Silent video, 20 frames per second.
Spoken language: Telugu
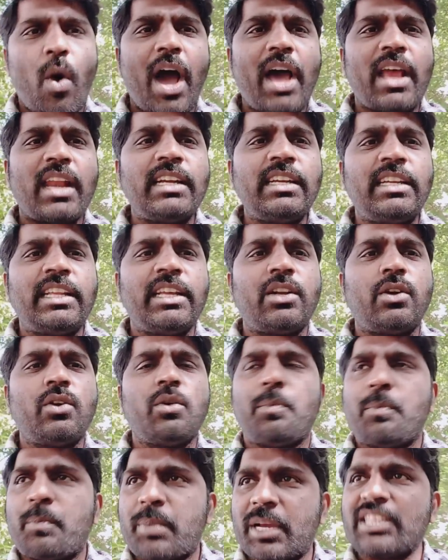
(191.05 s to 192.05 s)

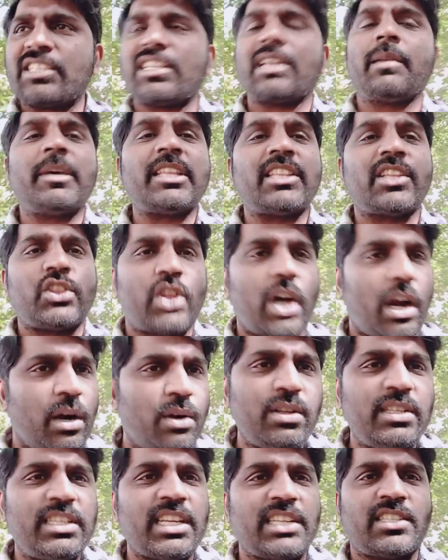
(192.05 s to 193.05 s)
వాలంటీర్లు ప్రజల మీద
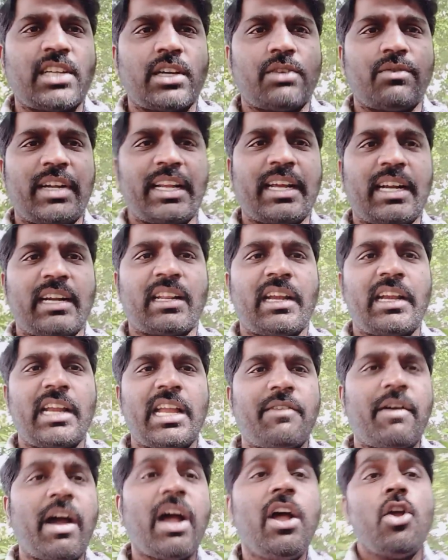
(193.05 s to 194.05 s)
దాడులు చేసినటువంటి ఘటనలు
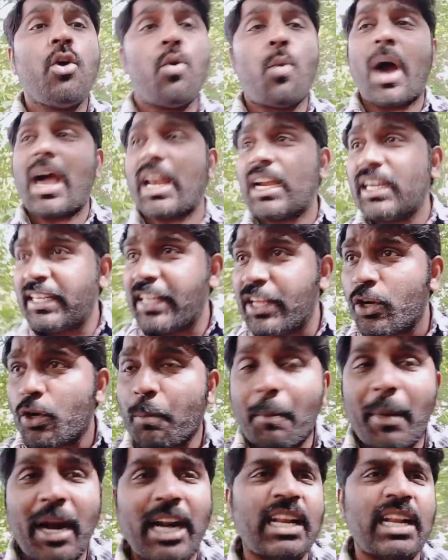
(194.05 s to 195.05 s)
లేవా
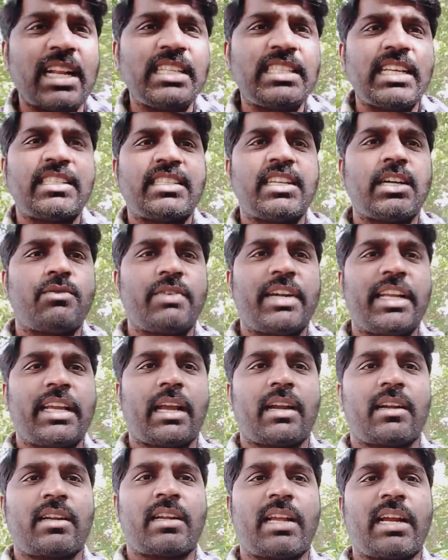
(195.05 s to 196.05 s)
వాలంటీర్లు మర్డర్లు చేసినటువంటి
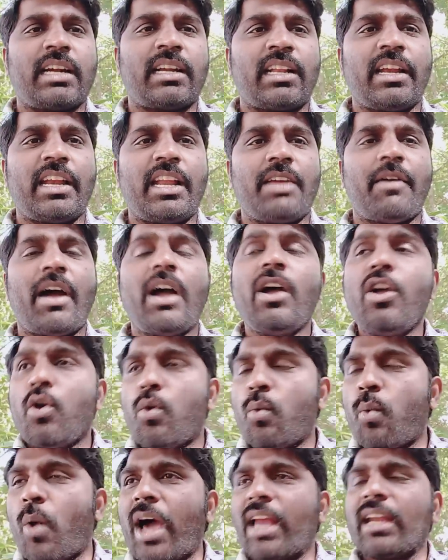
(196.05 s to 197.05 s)
ఘటనలు లేవా
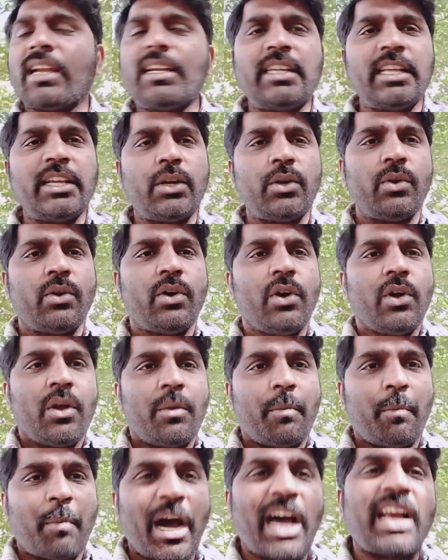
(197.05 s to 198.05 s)
వాలంటీర్లు
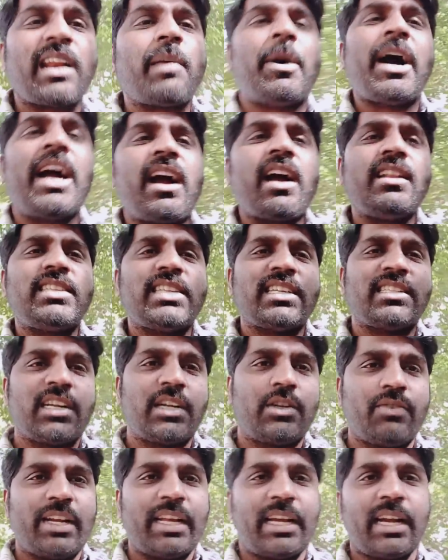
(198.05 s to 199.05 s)
మానభంగాలు
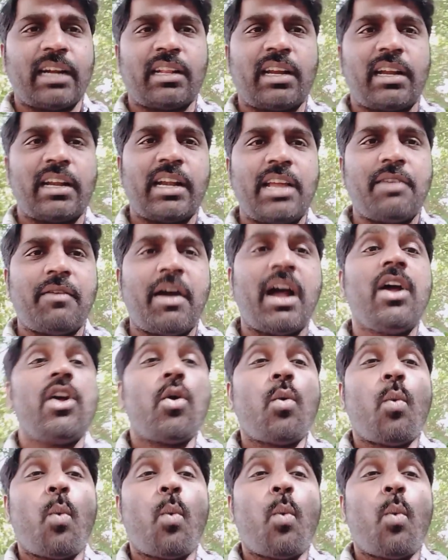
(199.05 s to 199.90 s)
చేసినటువంటి ఘటనలు లేవా